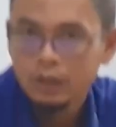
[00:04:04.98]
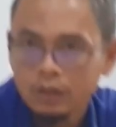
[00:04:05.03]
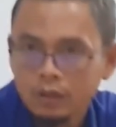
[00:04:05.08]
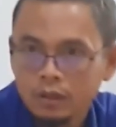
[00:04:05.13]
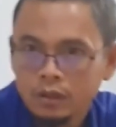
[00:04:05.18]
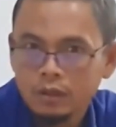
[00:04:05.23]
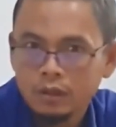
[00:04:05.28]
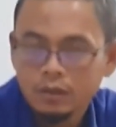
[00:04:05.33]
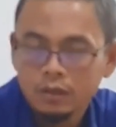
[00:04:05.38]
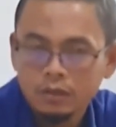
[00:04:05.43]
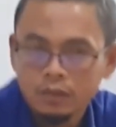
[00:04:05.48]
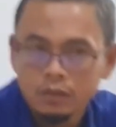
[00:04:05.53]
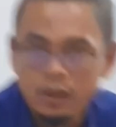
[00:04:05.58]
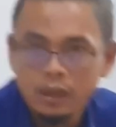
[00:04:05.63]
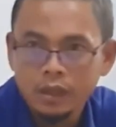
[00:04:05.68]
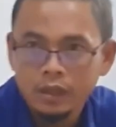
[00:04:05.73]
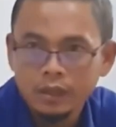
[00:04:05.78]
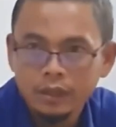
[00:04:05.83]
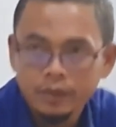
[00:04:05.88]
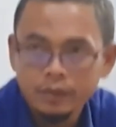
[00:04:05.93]
eh,
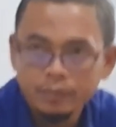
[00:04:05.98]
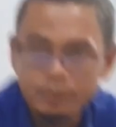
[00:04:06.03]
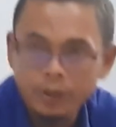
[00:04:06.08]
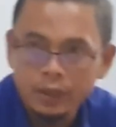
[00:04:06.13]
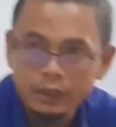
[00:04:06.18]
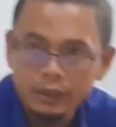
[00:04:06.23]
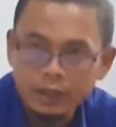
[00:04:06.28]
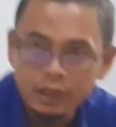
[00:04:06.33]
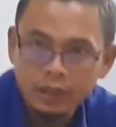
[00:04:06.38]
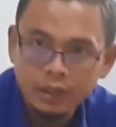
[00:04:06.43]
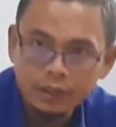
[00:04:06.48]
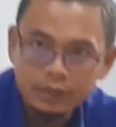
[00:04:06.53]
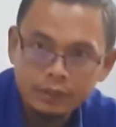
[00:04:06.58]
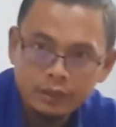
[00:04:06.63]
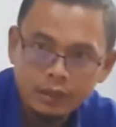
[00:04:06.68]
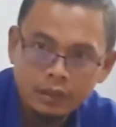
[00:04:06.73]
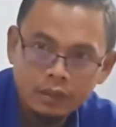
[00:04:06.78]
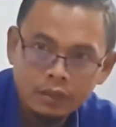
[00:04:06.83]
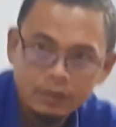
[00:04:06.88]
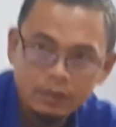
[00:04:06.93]
dari
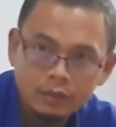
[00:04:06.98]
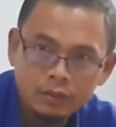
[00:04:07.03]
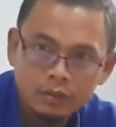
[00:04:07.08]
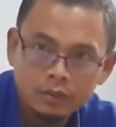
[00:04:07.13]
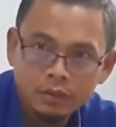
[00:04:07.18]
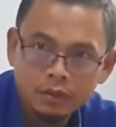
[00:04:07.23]
patahannya